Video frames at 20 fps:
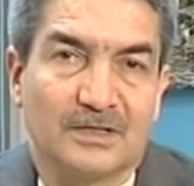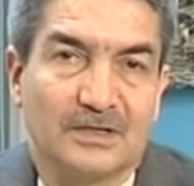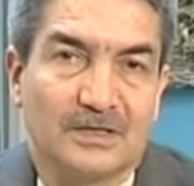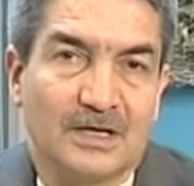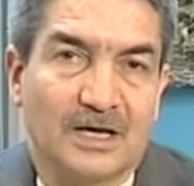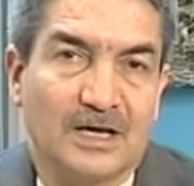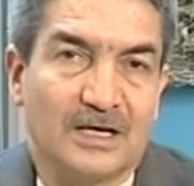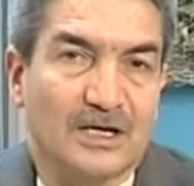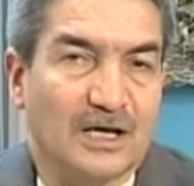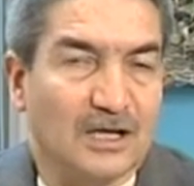
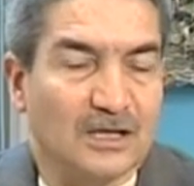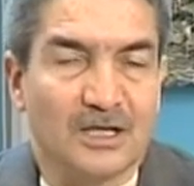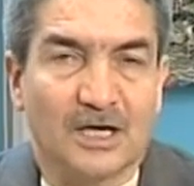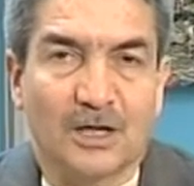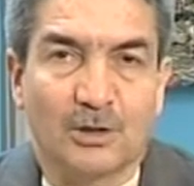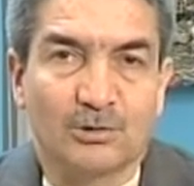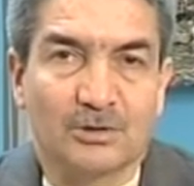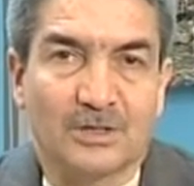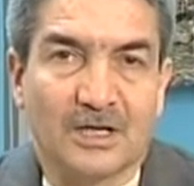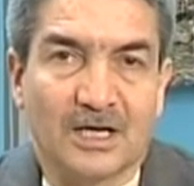Yani
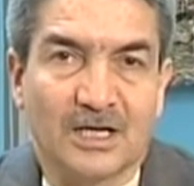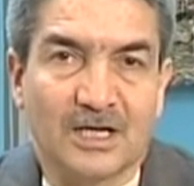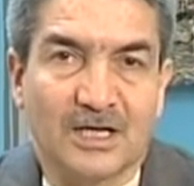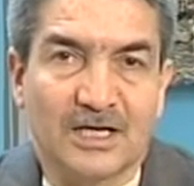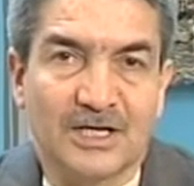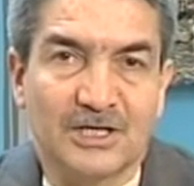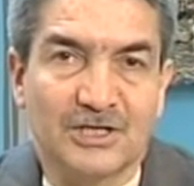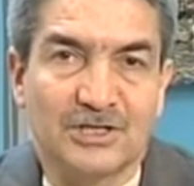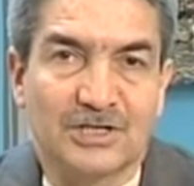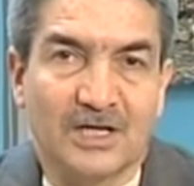Allahu
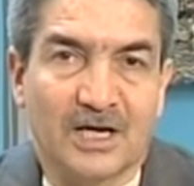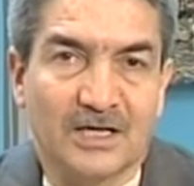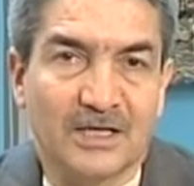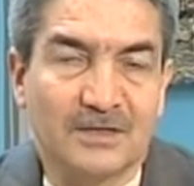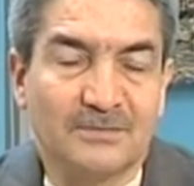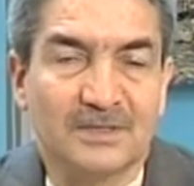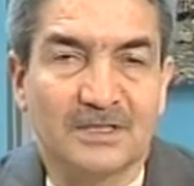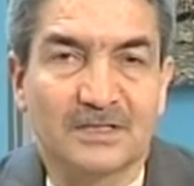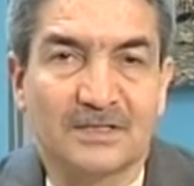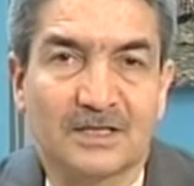Teala
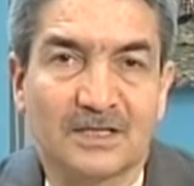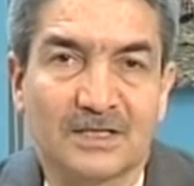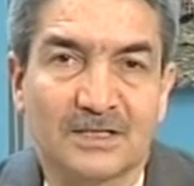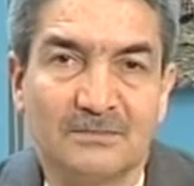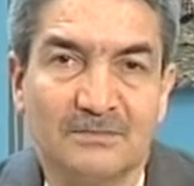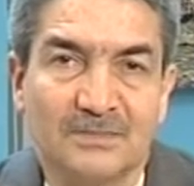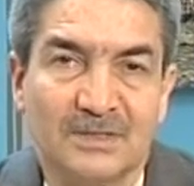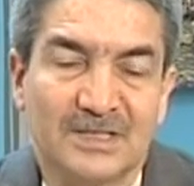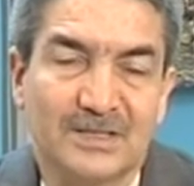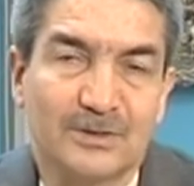eşyaya bir
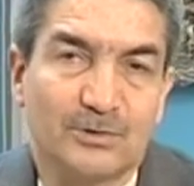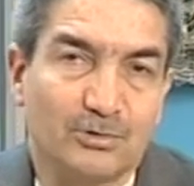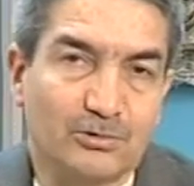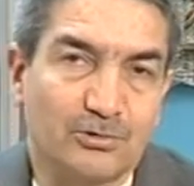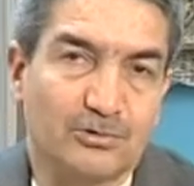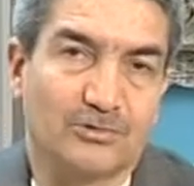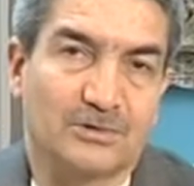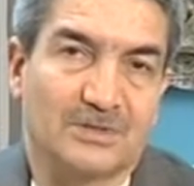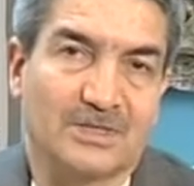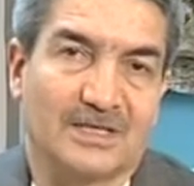takım
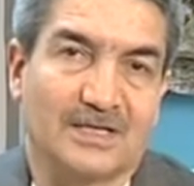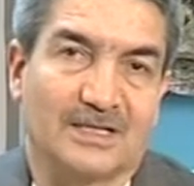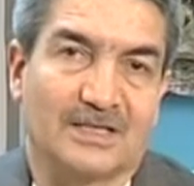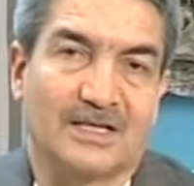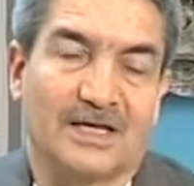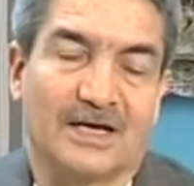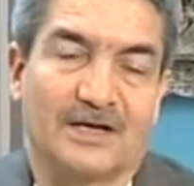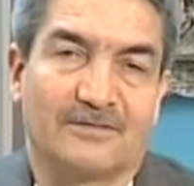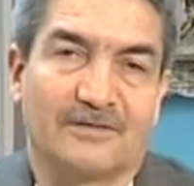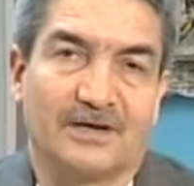
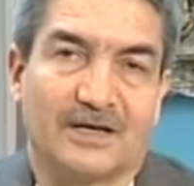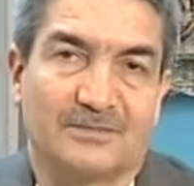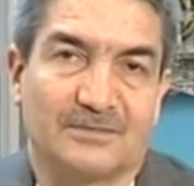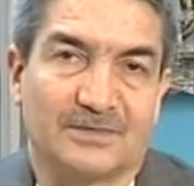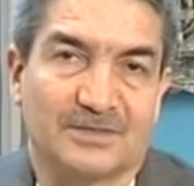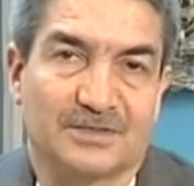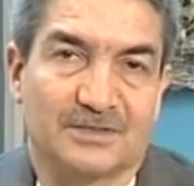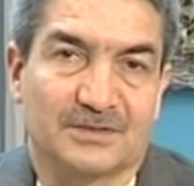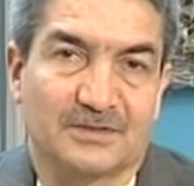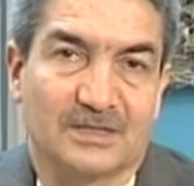hususiyetler
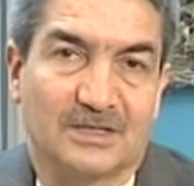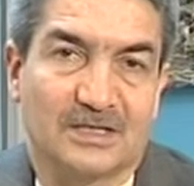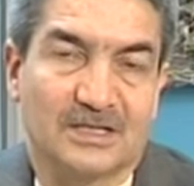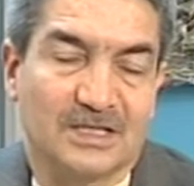vermiş.